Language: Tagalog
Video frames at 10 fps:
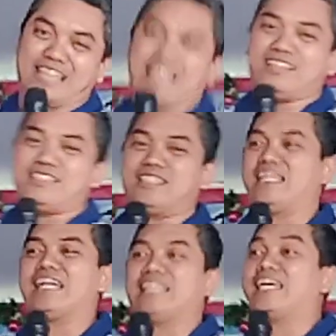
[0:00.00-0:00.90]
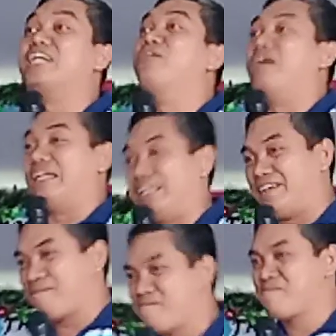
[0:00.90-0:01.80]
ah, dati si tatay gawaling.
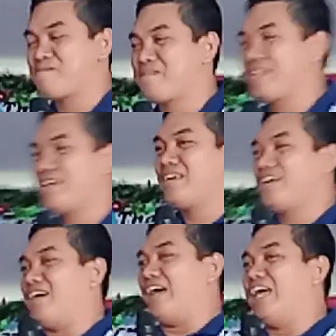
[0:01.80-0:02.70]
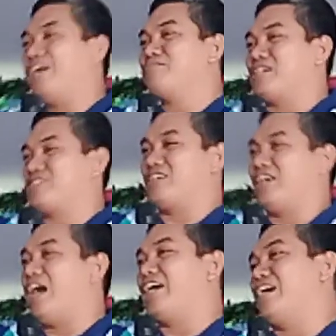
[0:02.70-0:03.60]
I am just,
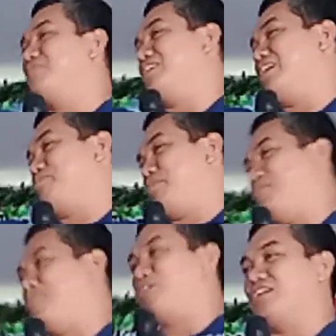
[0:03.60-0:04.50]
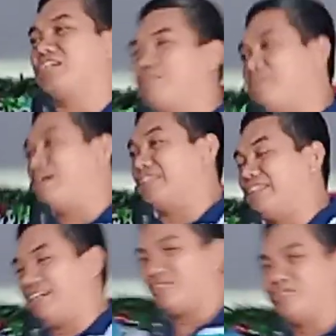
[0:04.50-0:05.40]
I am a young people,
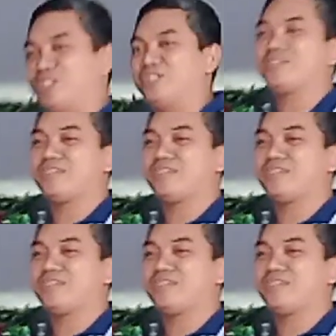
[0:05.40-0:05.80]
kapamati ako.